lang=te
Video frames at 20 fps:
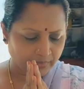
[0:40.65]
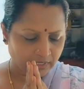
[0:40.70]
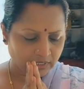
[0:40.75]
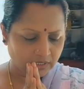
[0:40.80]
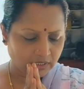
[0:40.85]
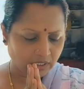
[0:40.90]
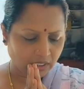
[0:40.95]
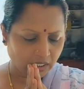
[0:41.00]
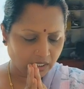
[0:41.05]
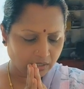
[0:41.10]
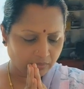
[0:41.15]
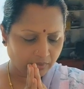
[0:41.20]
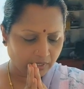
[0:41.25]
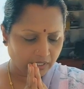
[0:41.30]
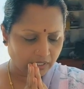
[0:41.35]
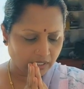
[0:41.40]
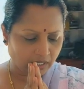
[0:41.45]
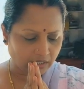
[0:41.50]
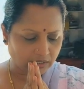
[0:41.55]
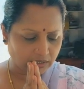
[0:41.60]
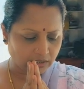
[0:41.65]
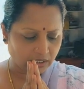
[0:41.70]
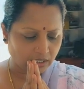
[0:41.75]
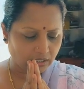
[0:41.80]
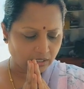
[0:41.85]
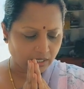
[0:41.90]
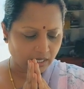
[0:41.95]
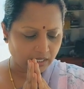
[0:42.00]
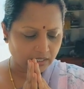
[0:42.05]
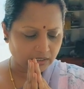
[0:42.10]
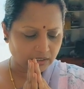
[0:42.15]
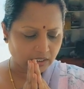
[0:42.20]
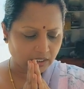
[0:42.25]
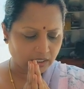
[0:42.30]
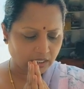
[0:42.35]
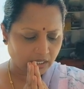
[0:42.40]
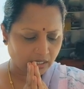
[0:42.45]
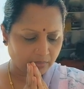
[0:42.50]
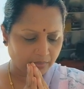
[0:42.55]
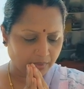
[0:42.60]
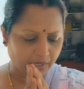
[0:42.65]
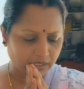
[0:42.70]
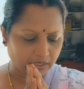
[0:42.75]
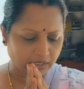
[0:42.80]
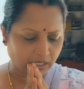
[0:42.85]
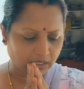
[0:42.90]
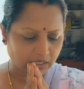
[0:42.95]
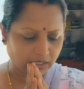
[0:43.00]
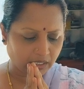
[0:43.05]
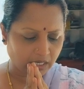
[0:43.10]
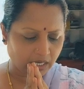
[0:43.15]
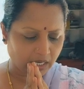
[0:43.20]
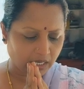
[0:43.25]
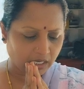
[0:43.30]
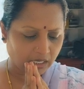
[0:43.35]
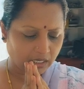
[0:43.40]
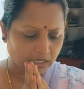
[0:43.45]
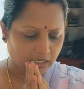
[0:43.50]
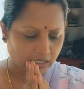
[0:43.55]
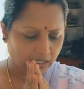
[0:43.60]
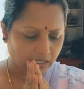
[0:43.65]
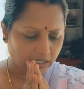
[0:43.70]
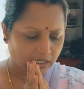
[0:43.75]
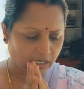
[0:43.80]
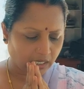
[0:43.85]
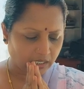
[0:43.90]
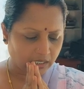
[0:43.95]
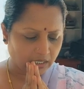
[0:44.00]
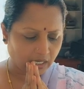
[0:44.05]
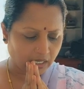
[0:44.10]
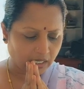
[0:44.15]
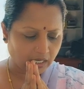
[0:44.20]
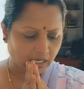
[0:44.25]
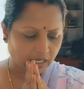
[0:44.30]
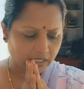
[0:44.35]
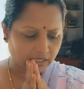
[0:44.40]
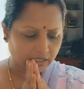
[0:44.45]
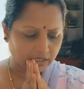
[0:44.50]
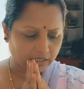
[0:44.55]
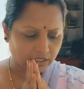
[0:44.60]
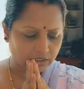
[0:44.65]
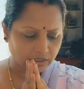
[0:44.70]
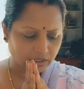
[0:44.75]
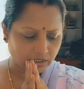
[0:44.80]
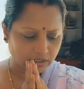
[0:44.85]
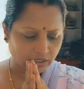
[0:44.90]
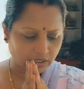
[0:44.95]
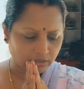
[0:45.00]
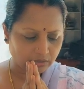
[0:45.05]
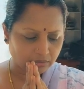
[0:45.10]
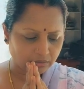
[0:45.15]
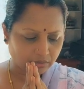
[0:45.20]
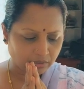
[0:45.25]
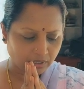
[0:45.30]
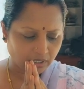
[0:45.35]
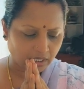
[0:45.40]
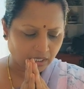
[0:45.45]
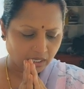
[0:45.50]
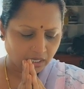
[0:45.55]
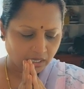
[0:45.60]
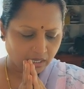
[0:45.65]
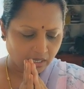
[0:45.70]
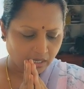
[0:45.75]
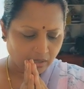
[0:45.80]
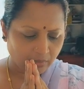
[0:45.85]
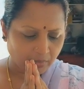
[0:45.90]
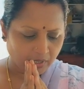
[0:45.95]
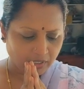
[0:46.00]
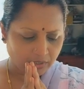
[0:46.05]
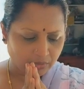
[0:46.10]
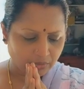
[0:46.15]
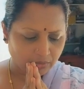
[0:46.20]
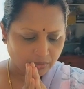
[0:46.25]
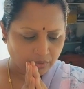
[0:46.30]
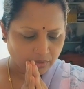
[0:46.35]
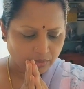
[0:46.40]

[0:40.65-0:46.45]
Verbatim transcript: శ్రీ ఇరువెంటి ఆంజనేయులు గారిచే నెలవారీ దాతగా ఈ అన్నదాన కార్యక్రమం చేయడం జరుగుతుంది మరియు